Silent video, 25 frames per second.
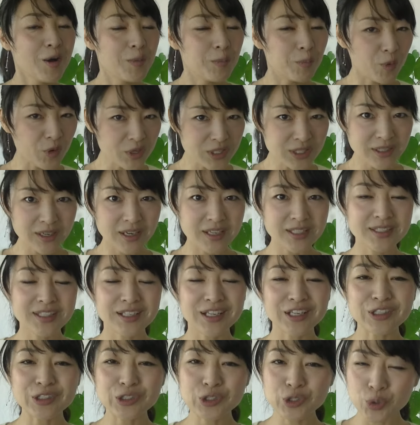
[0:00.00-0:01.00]
もしかした
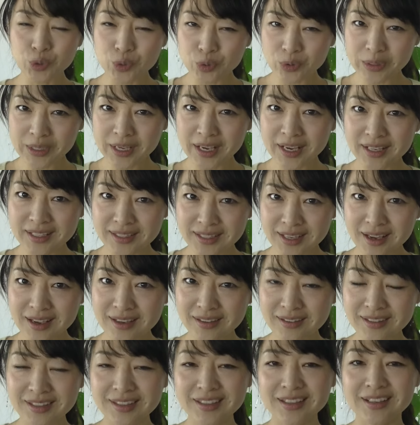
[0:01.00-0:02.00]
ら腸内
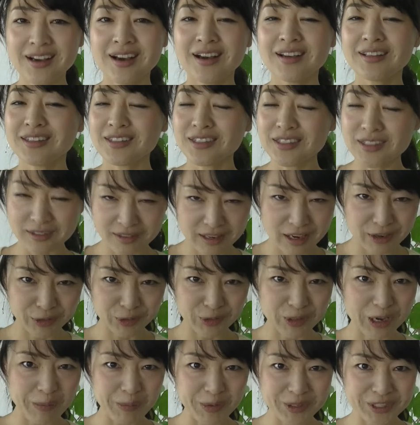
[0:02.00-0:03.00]
細菌が違う
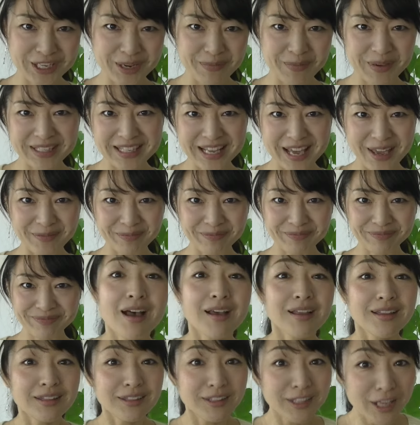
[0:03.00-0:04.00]
のかもしれません。
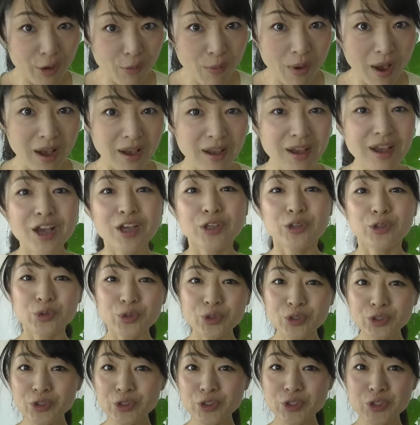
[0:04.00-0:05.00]
では
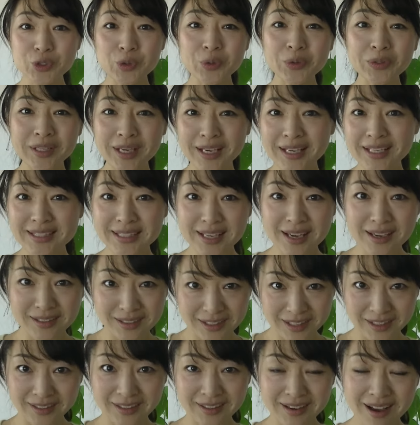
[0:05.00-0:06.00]
どういう腸内細
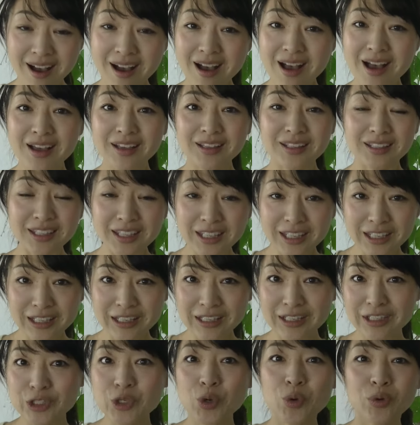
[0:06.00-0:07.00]
菌がい
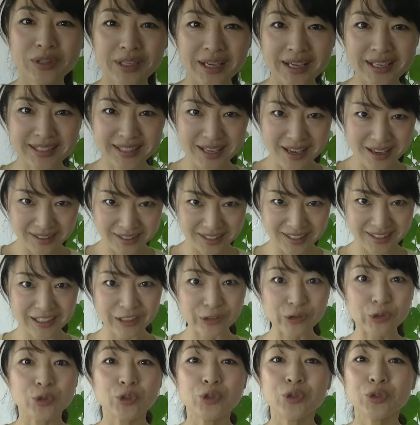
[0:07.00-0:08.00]
い腸内細菌
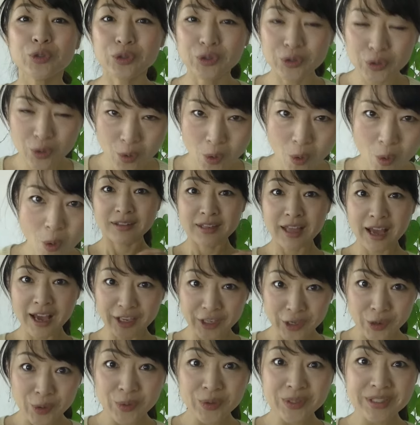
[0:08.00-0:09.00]
かというと
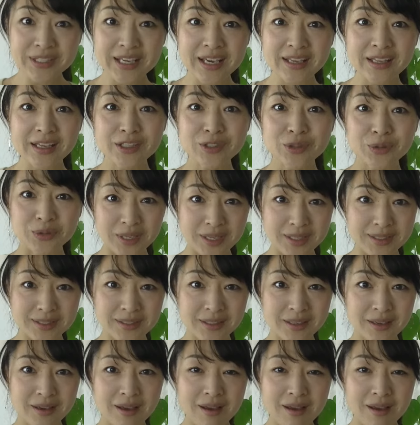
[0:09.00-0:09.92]
多様性だそうです